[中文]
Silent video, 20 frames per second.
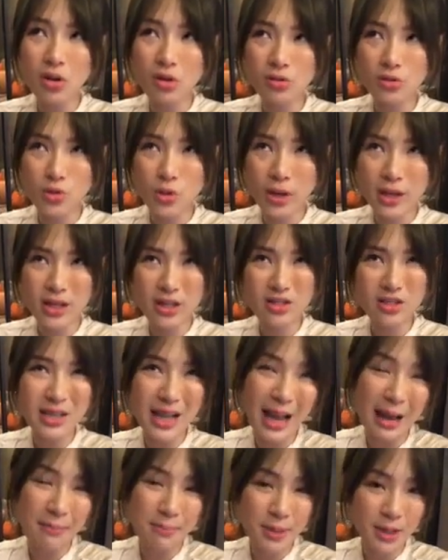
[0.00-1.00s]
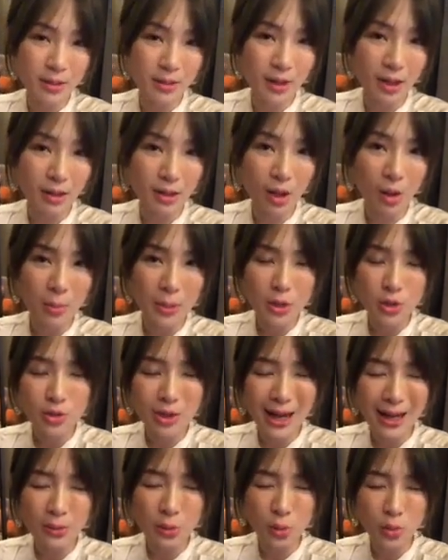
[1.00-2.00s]
后你就会一直大便啊，然后每天就
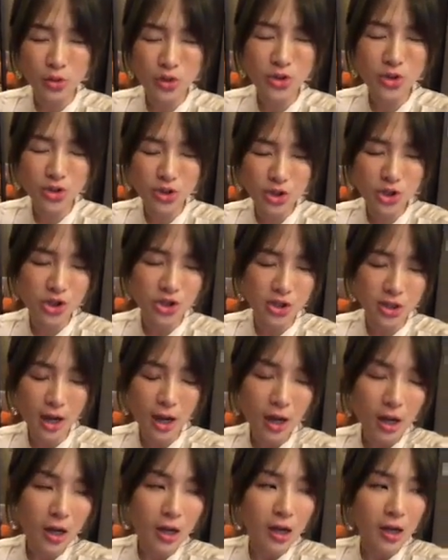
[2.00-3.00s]
拉很多屎这样，